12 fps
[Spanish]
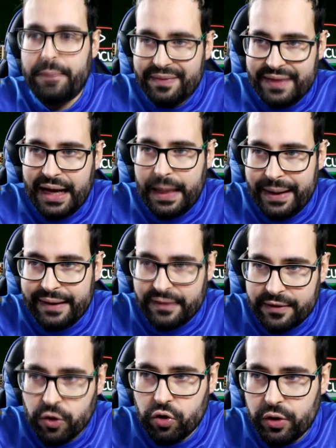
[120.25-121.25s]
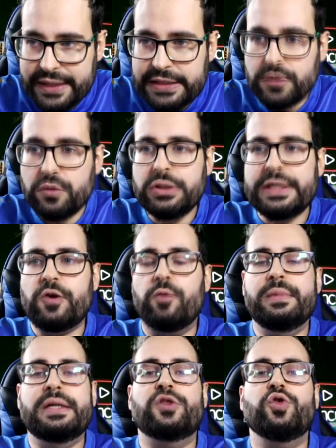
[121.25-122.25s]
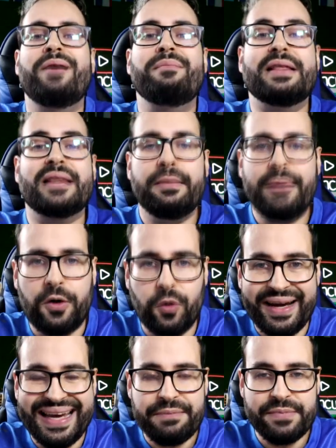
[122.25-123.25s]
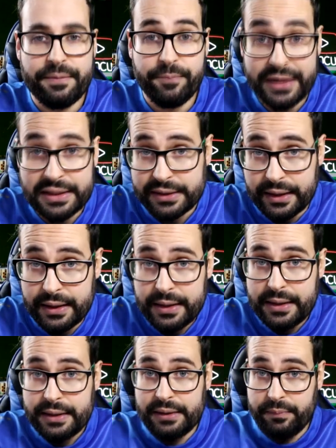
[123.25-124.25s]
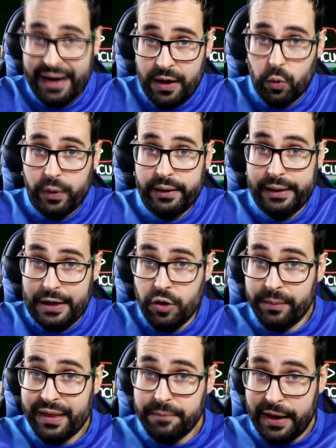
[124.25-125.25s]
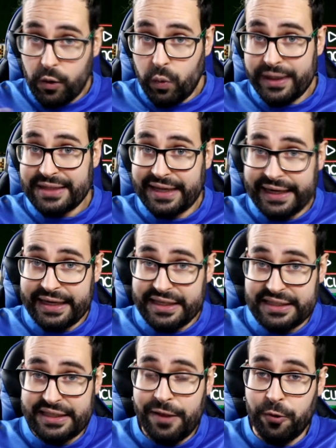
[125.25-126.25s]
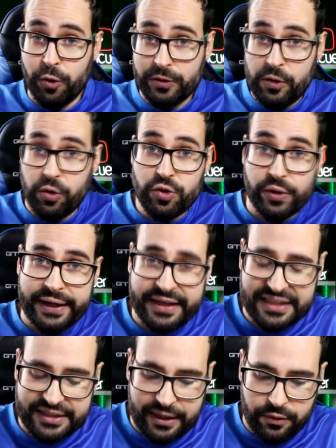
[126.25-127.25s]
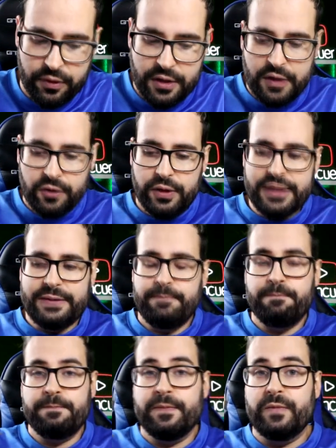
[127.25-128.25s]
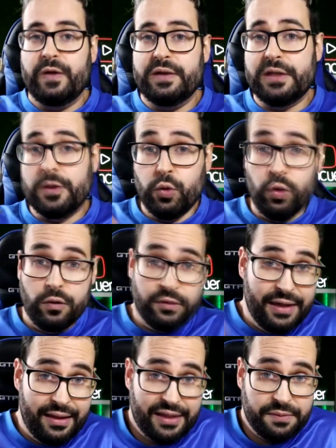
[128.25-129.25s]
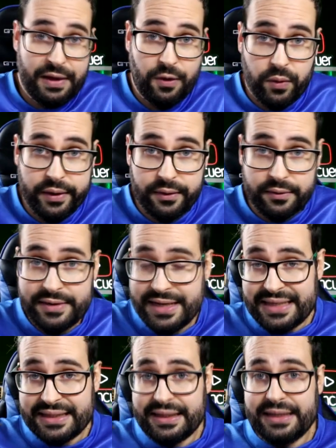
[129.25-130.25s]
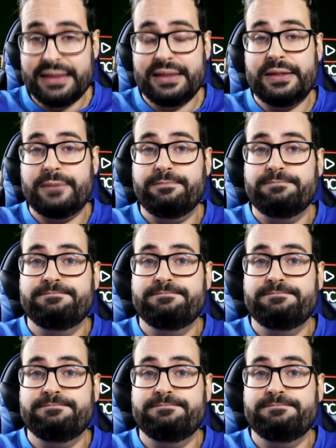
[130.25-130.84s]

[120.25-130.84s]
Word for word: empecé a ganar dinero con esto, se convirtió en mi trabajo, en mi empresa. Y Manquer, el nombre de Manquer, está registrado, lo tengo yo registrado. Entonces, si tú utilizas Manquer, ya estás